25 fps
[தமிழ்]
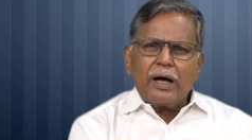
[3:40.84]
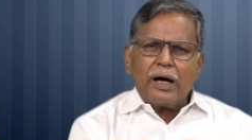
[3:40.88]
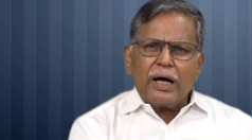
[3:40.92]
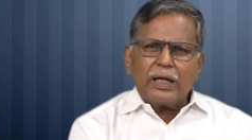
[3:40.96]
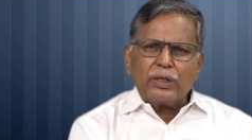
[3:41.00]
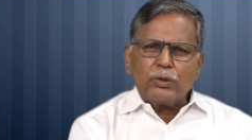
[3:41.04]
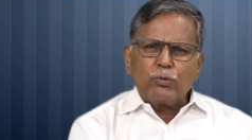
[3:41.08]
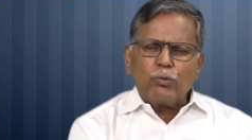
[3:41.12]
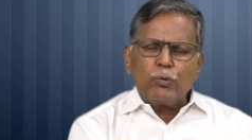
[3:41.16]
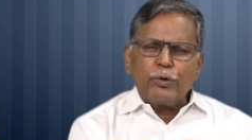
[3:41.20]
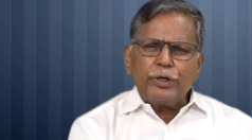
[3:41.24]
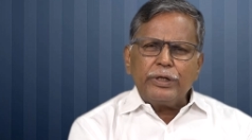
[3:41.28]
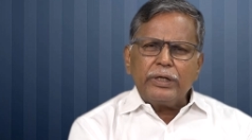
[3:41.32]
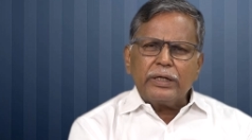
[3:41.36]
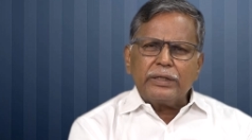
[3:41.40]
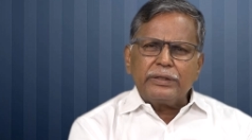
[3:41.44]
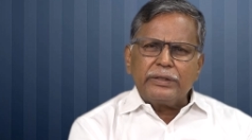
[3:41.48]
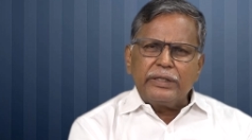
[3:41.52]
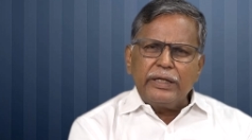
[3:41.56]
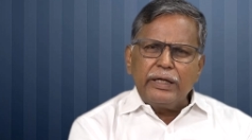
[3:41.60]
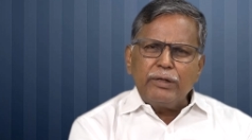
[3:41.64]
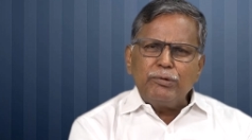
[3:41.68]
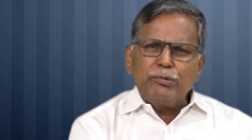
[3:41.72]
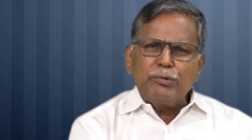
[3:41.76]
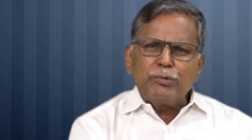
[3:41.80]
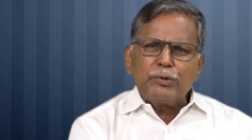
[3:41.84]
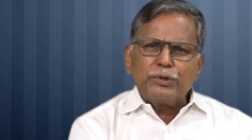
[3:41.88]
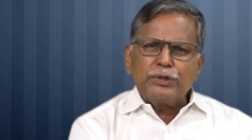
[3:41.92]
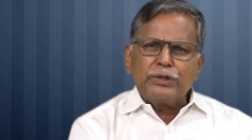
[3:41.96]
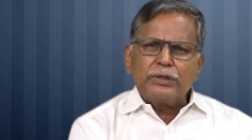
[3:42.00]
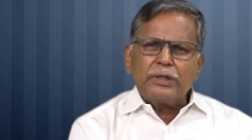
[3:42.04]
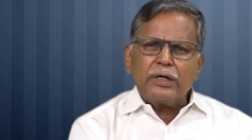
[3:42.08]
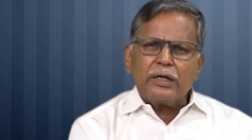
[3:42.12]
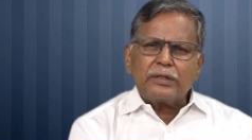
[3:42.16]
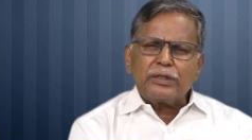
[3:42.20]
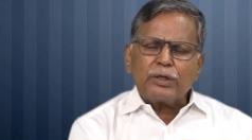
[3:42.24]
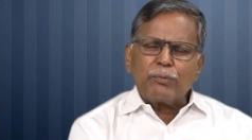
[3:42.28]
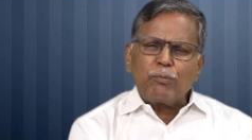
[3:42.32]
அதுக்குரிய தீர்வு வந்து
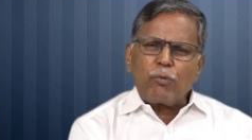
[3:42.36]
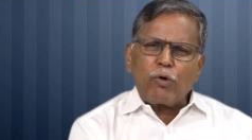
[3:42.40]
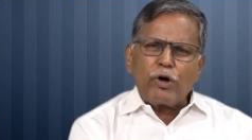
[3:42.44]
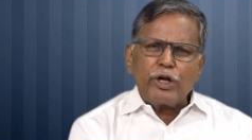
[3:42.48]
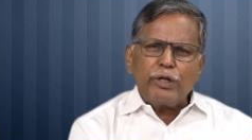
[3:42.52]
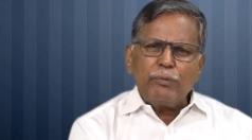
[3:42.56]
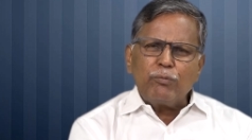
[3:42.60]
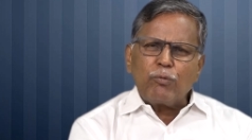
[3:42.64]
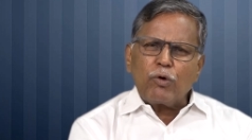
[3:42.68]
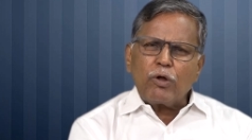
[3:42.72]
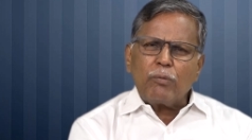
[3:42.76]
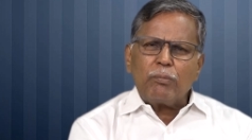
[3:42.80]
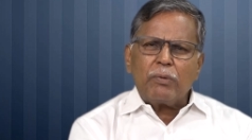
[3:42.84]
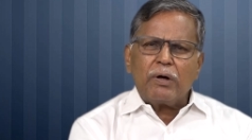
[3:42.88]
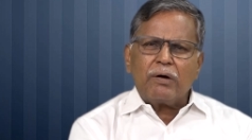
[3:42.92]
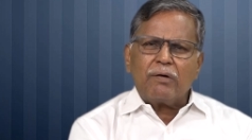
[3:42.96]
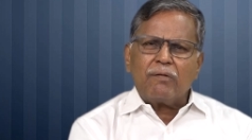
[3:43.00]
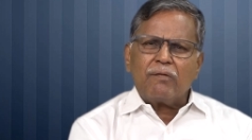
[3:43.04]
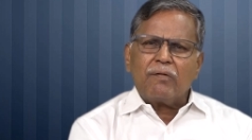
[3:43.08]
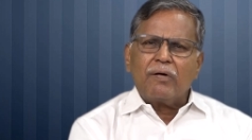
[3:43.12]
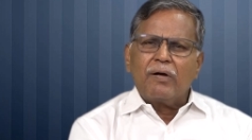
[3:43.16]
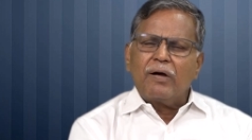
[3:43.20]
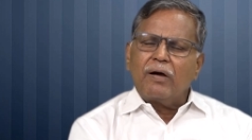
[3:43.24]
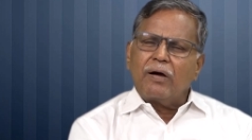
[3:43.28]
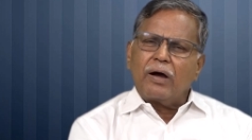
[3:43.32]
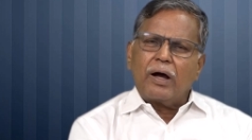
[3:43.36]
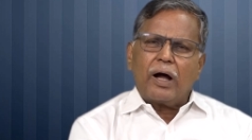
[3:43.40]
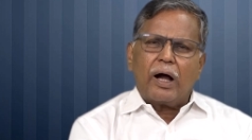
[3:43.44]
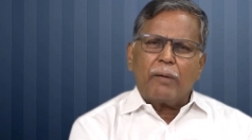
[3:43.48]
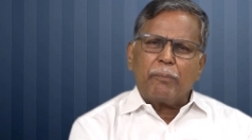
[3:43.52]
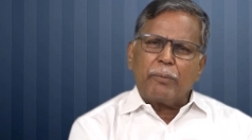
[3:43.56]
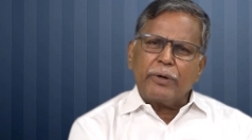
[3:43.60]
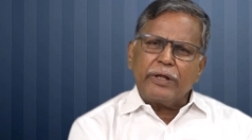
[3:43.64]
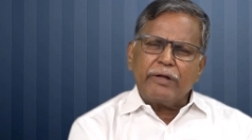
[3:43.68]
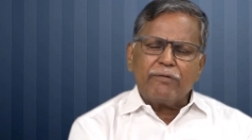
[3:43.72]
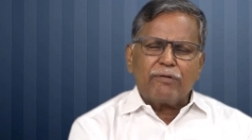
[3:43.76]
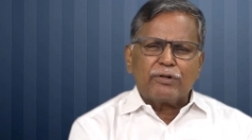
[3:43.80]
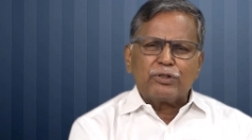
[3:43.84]
அந்த முரளி மூலமாக
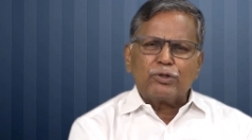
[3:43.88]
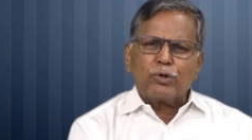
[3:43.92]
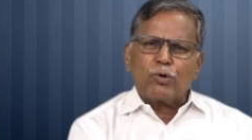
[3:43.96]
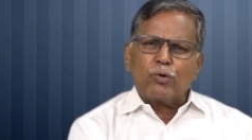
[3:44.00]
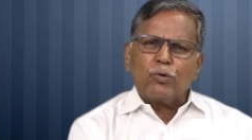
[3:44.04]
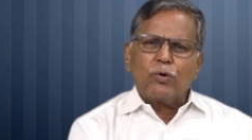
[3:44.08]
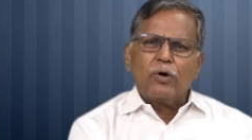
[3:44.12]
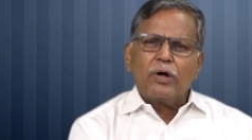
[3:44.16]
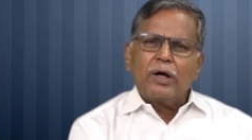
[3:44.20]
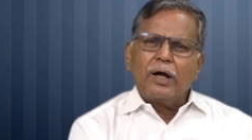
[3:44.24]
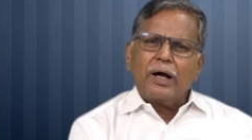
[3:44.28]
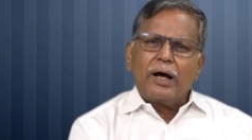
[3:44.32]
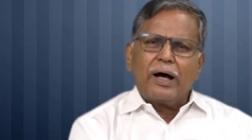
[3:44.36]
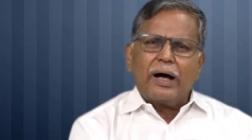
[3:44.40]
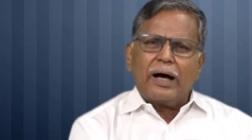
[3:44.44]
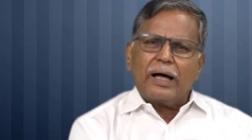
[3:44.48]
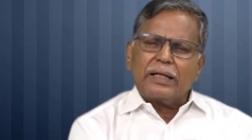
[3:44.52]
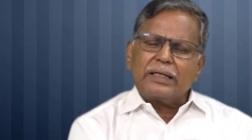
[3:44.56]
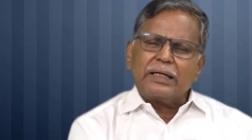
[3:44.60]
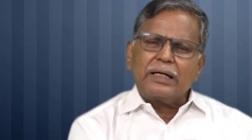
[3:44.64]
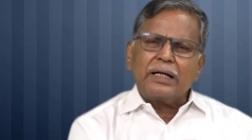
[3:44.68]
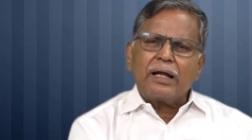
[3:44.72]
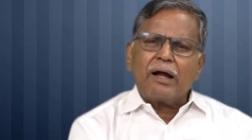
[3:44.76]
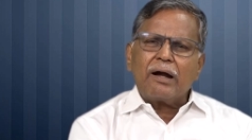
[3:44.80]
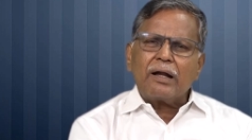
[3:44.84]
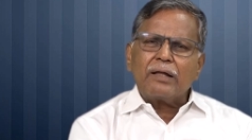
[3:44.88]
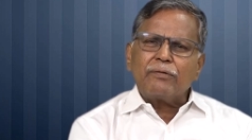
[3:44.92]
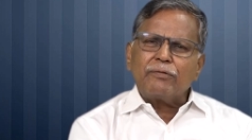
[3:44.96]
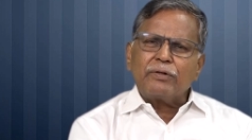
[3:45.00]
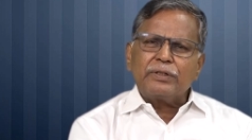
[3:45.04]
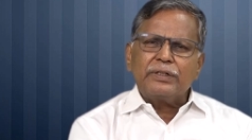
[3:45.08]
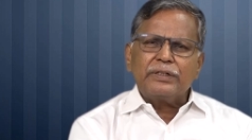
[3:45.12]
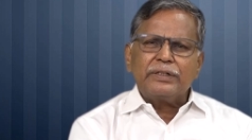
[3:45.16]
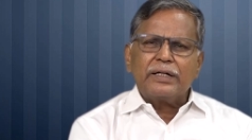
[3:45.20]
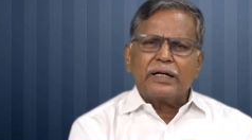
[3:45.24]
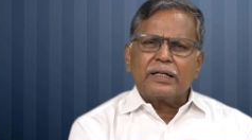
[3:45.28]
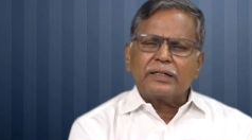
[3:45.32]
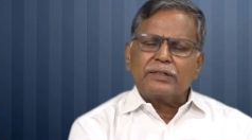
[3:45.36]
அப்படியே வந்துடும் அதனால்
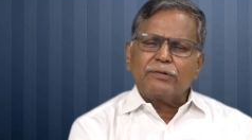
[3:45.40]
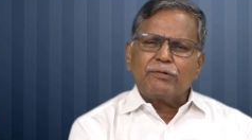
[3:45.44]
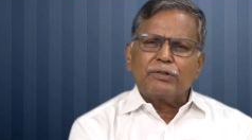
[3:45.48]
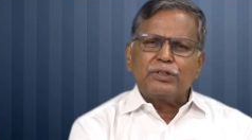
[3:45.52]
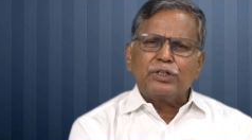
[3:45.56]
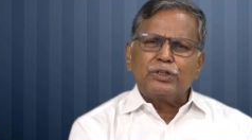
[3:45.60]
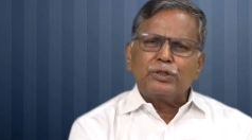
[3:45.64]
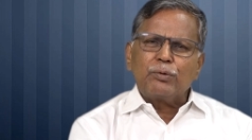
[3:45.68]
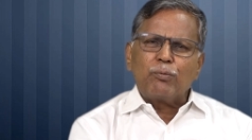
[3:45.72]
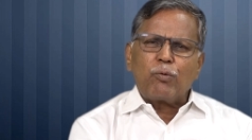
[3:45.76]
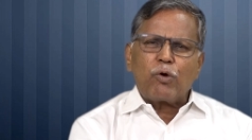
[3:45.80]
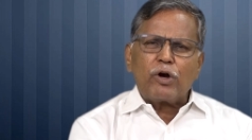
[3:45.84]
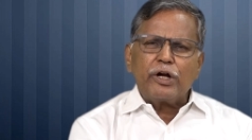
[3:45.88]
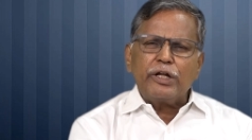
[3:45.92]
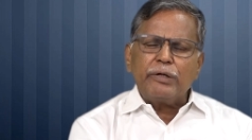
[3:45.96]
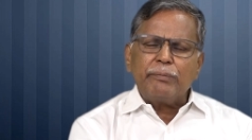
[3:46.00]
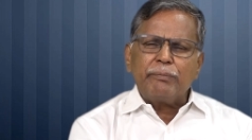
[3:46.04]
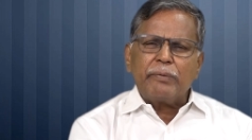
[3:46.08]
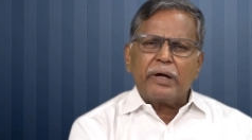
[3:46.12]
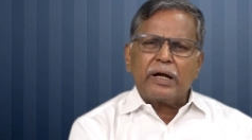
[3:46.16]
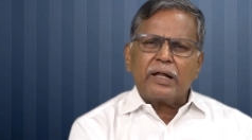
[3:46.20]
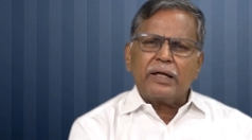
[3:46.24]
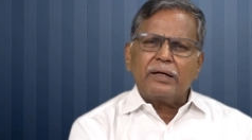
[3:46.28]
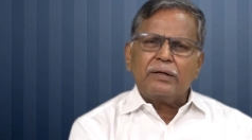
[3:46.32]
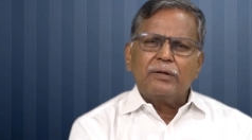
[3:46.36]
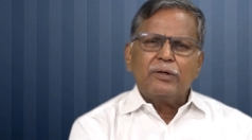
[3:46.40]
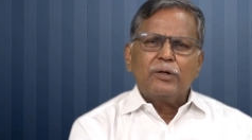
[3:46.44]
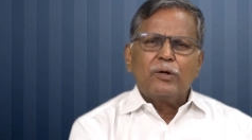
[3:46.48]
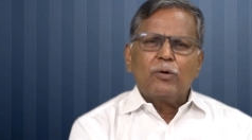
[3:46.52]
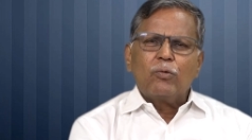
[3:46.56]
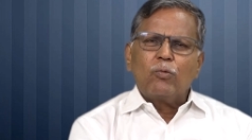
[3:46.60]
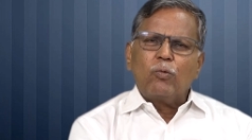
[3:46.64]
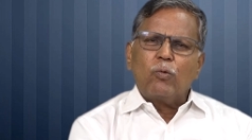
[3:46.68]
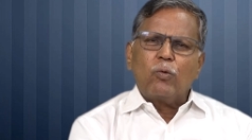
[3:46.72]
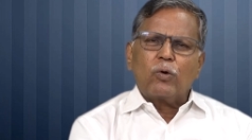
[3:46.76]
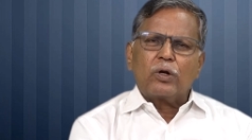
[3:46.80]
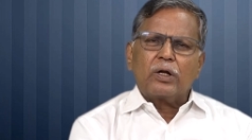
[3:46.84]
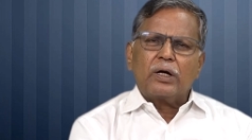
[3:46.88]
வந்து எனக்கு வந்து இந்த முரளி மேலே
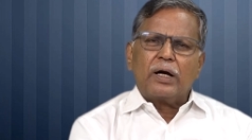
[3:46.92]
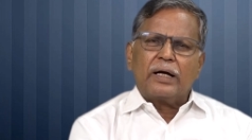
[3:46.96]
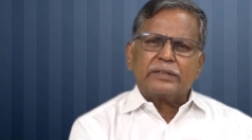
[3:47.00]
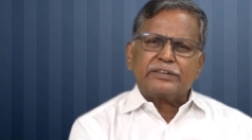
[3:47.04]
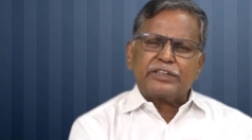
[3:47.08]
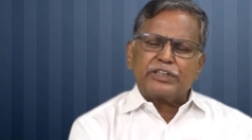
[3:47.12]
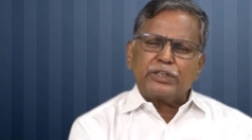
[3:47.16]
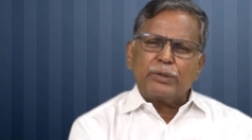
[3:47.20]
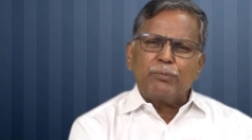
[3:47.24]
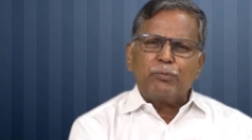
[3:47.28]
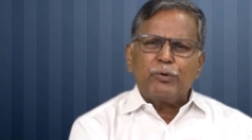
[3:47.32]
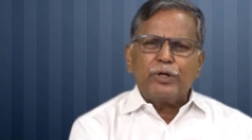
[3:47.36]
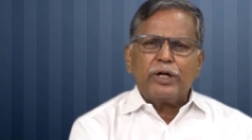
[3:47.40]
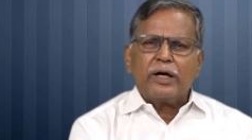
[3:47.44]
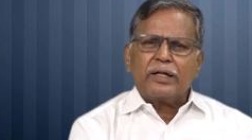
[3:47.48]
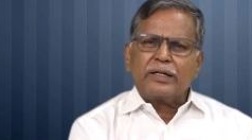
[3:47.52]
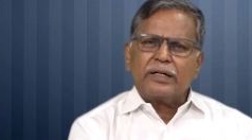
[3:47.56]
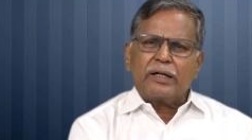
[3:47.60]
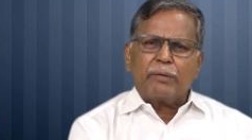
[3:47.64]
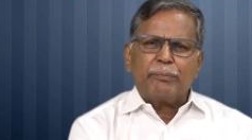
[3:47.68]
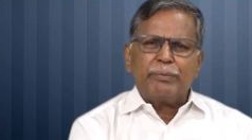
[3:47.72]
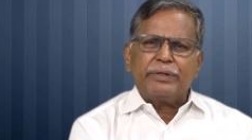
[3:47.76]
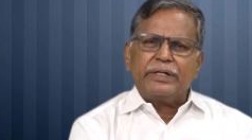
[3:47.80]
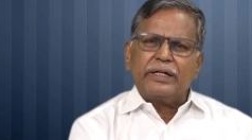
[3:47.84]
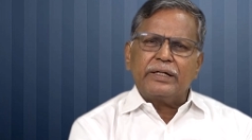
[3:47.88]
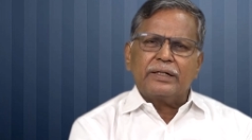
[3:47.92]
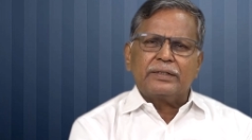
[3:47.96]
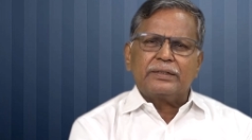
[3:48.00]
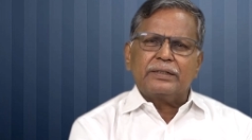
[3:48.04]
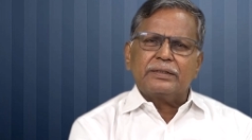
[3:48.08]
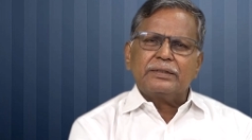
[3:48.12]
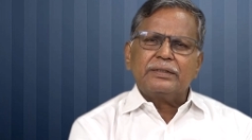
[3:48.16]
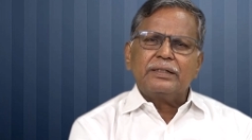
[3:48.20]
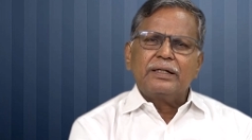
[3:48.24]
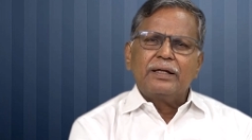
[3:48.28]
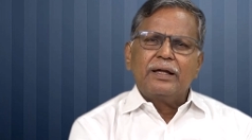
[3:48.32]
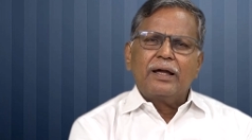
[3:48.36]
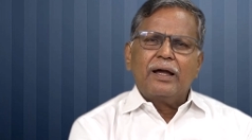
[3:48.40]
ஒரு அசைக்க முடியாத நம்பிக்கை
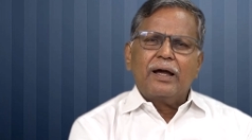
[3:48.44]
இருக்குது